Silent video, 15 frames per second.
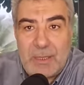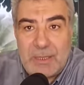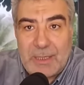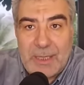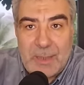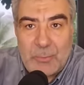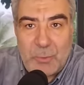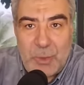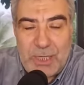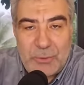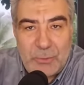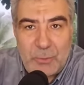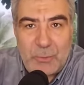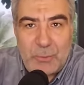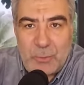رقم
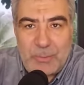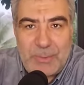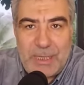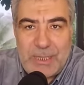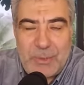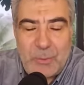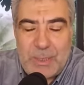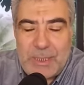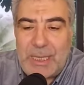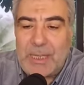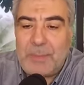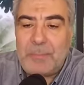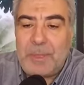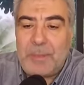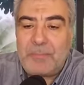واحد عدوا معي أيها
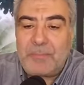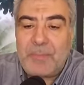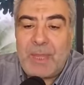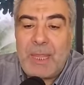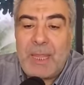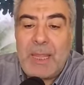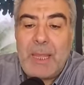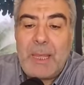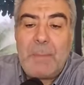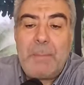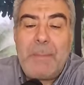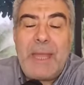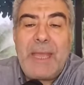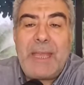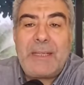الأحبة
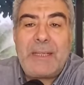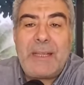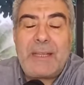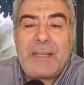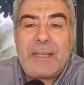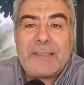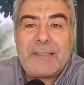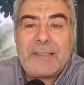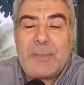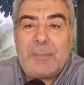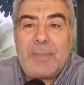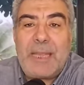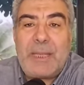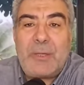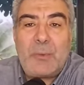ما نقص
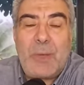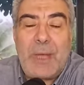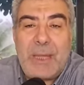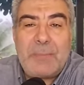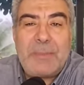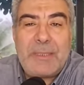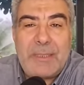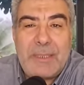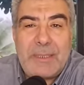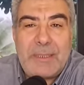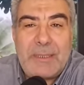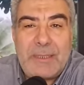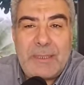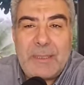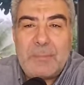مال عبد
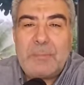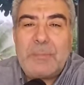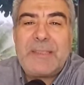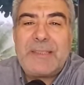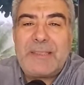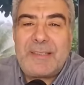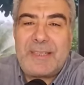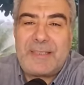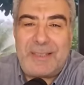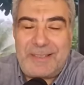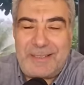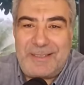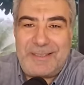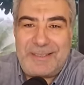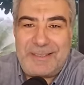من
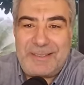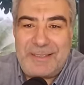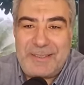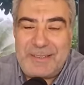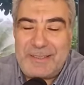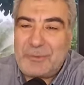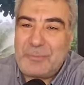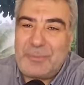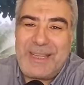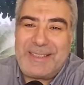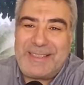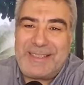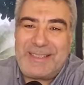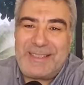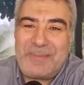صدقة
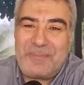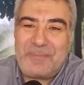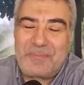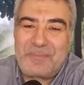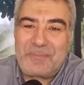سبحان الله